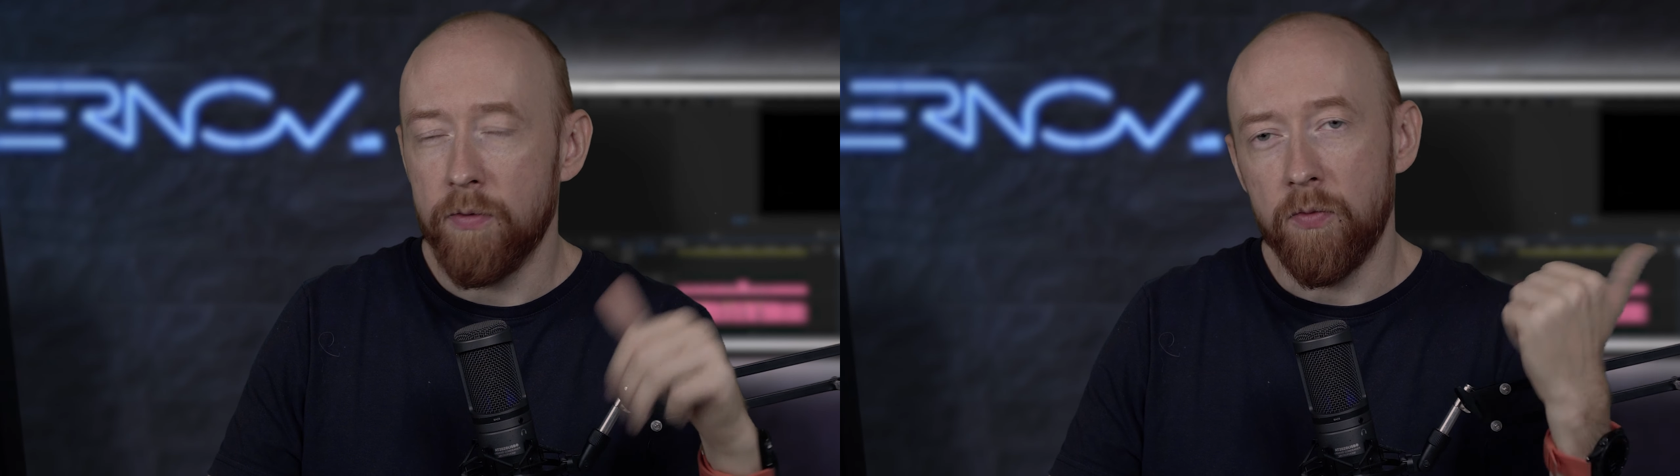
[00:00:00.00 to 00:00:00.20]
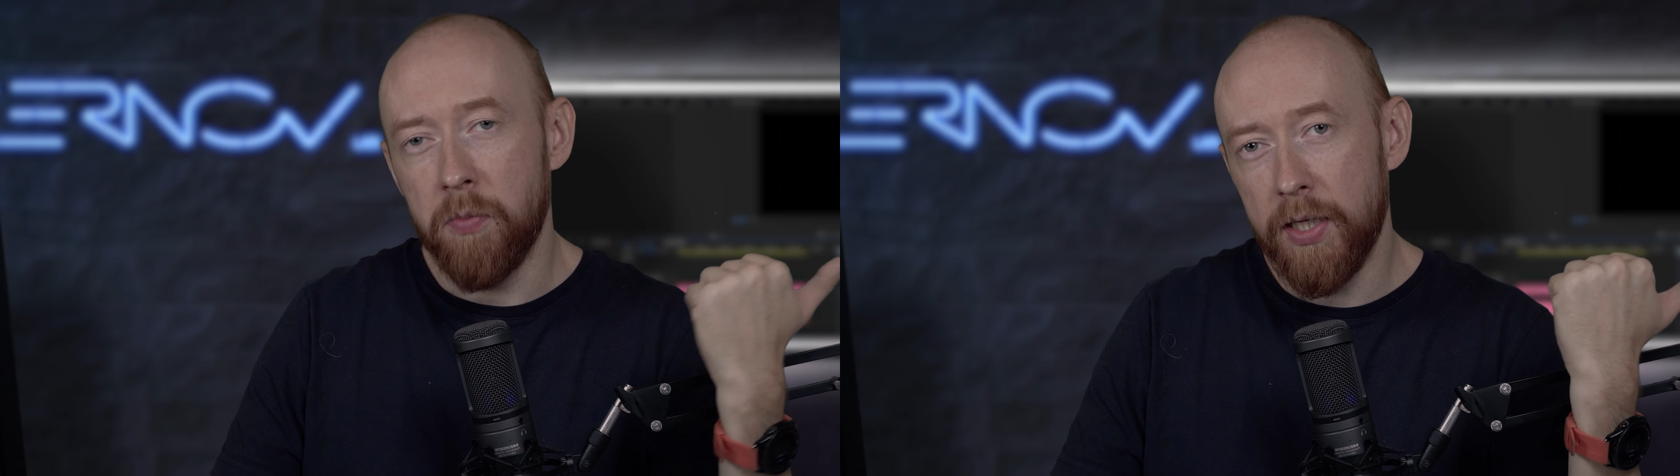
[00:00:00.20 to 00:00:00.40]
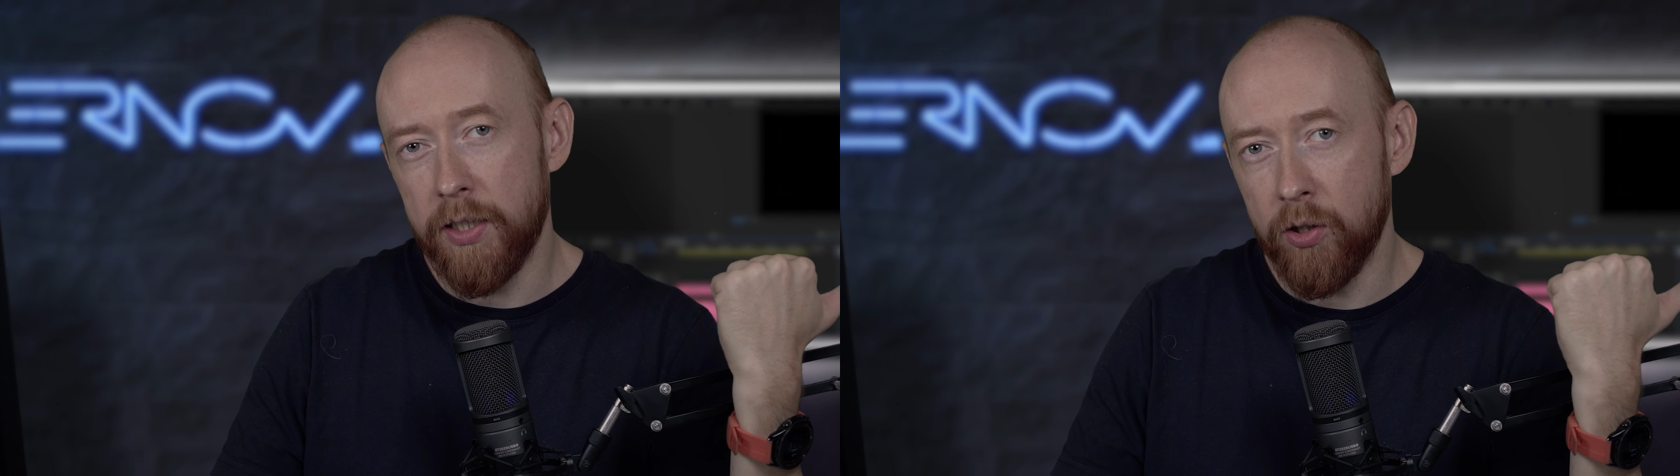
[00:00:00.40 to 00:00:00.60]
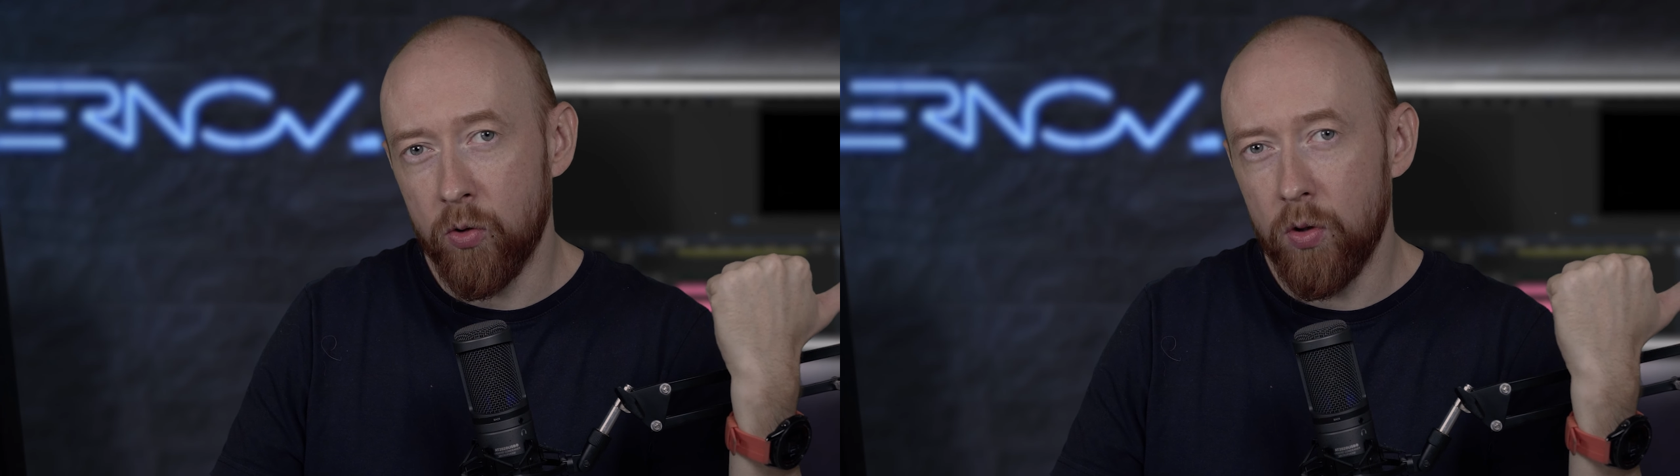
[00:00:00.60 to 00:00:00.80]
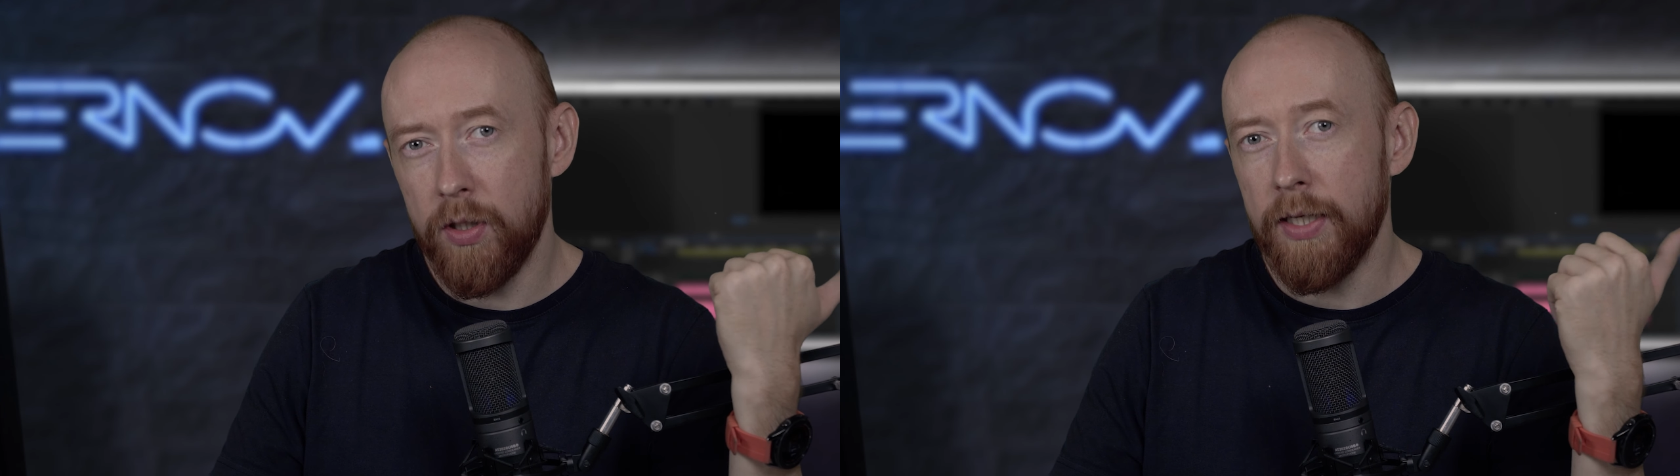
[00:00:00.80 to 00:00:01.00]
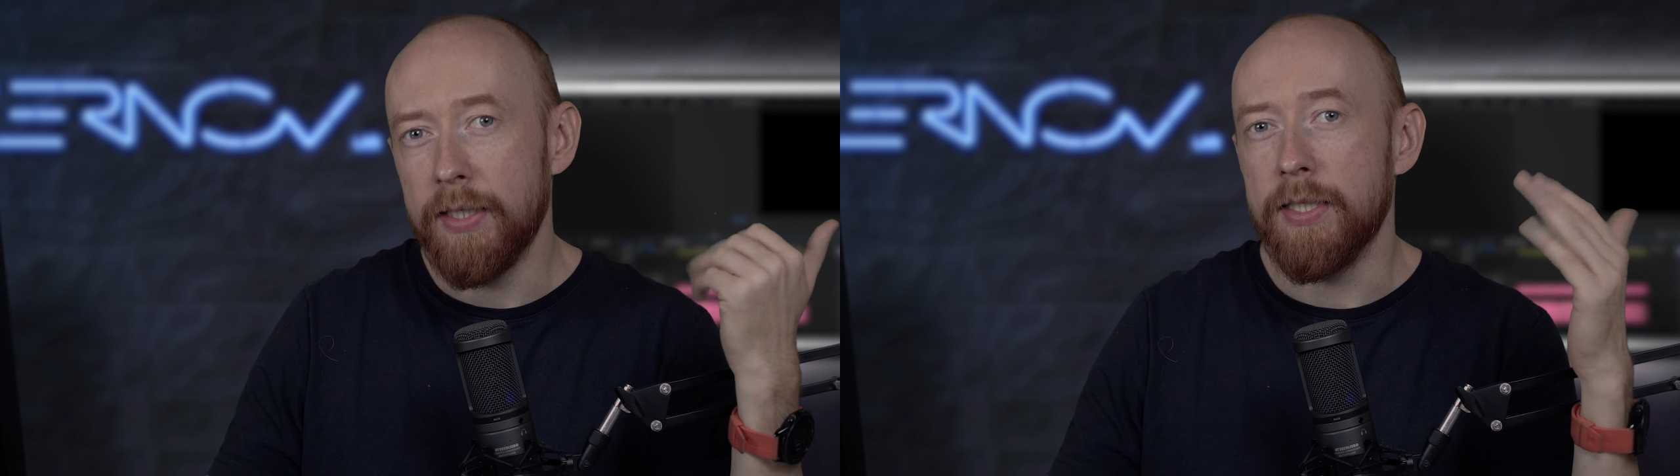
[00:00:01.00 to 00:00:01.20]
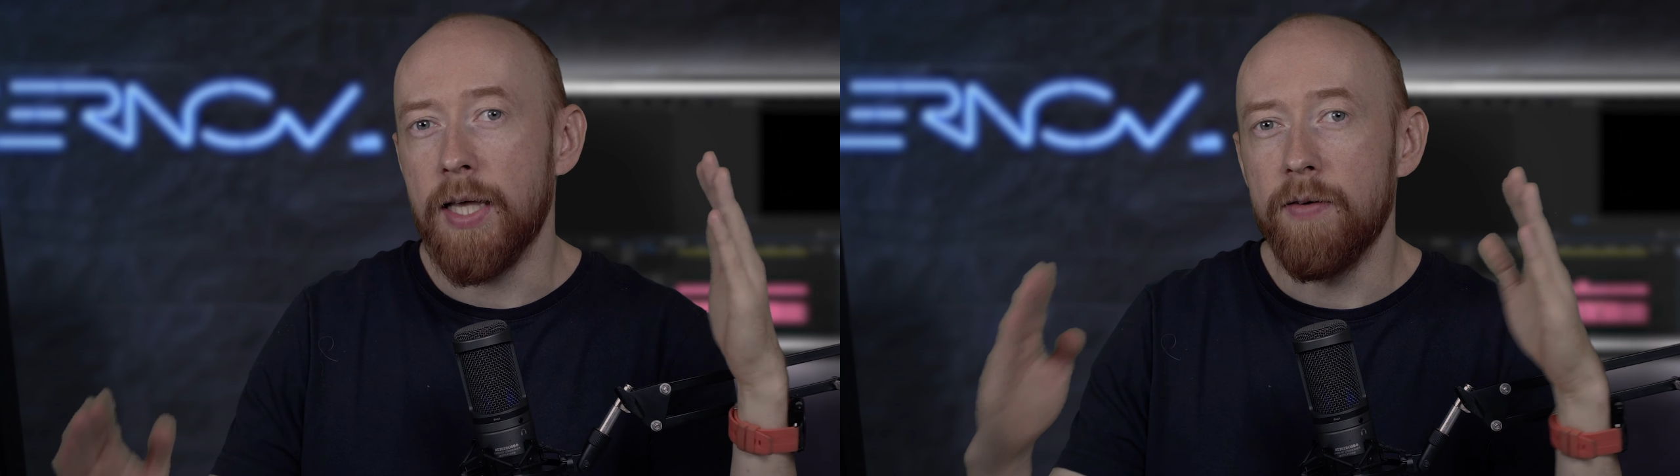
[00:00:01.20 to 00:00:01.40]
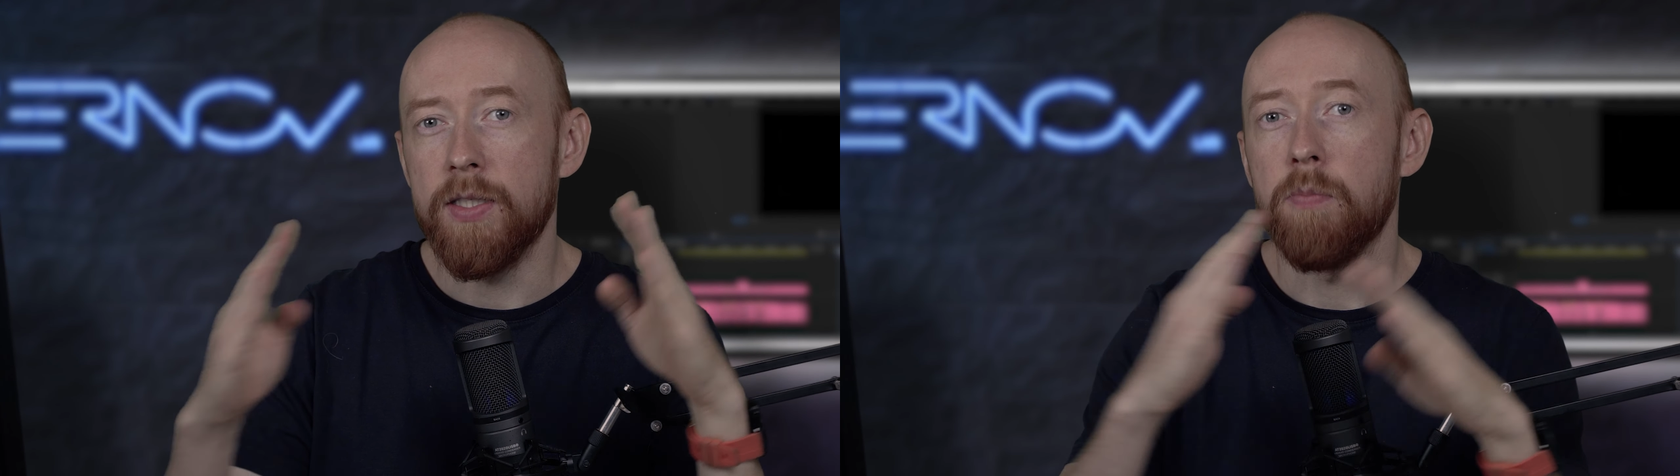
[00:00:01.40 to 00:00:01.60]
в медиа-энкодере
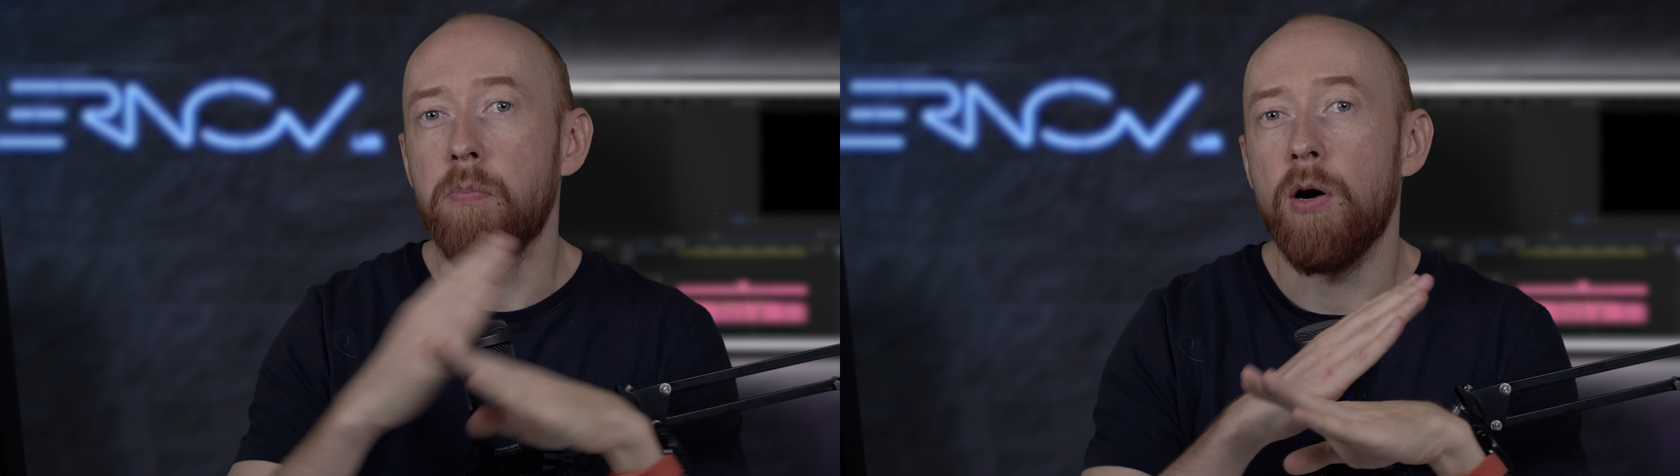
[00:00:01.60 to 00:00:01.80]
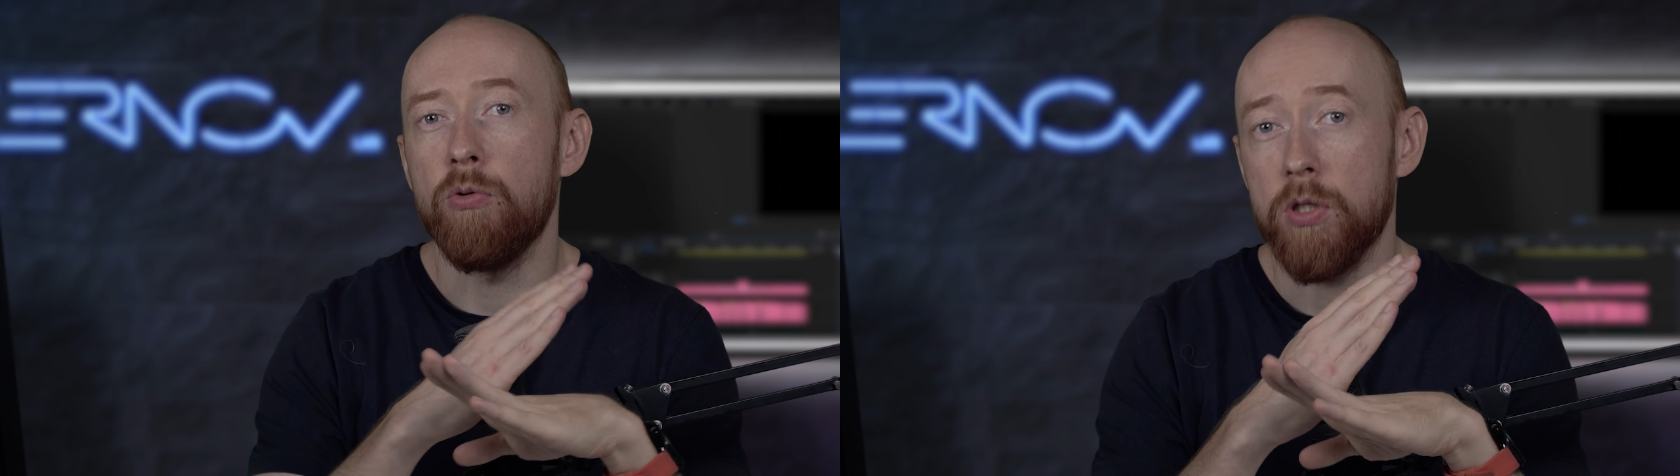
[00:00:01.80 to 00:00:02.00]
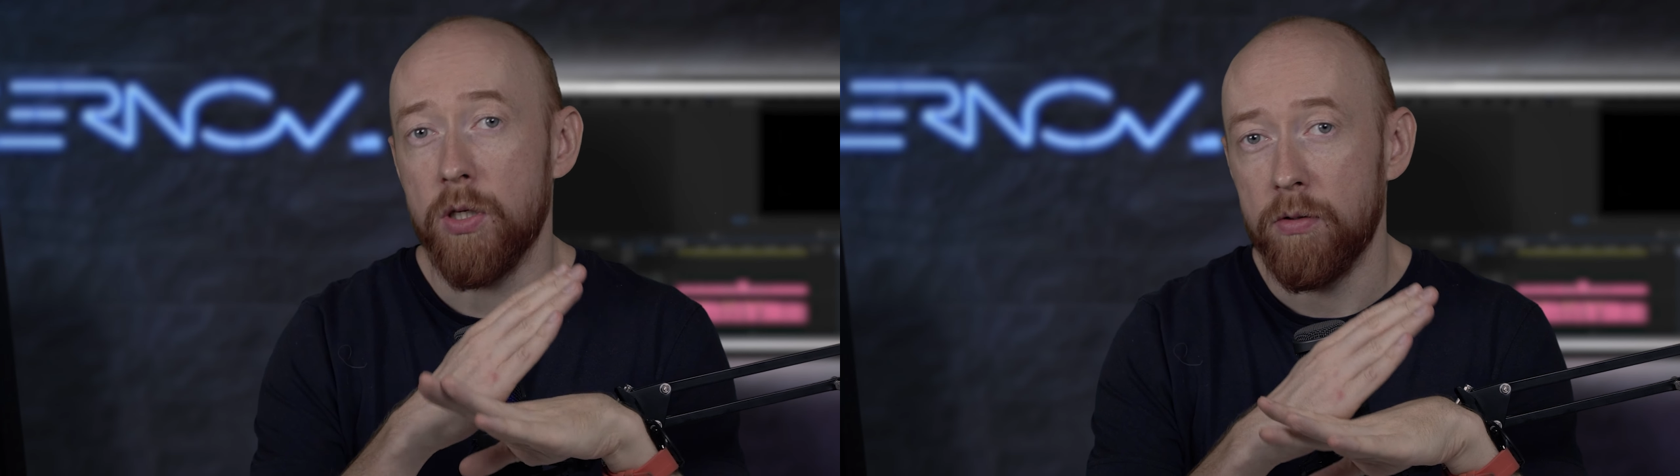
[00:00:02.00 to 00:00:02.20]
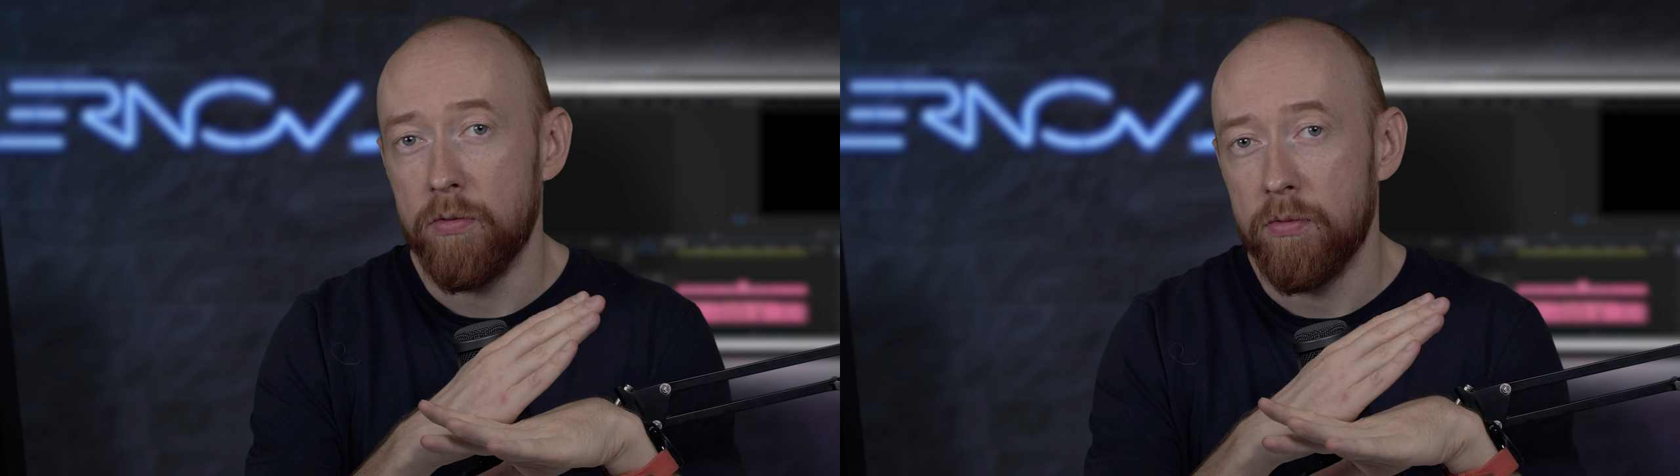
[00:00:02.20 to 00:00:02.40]
ставится пауза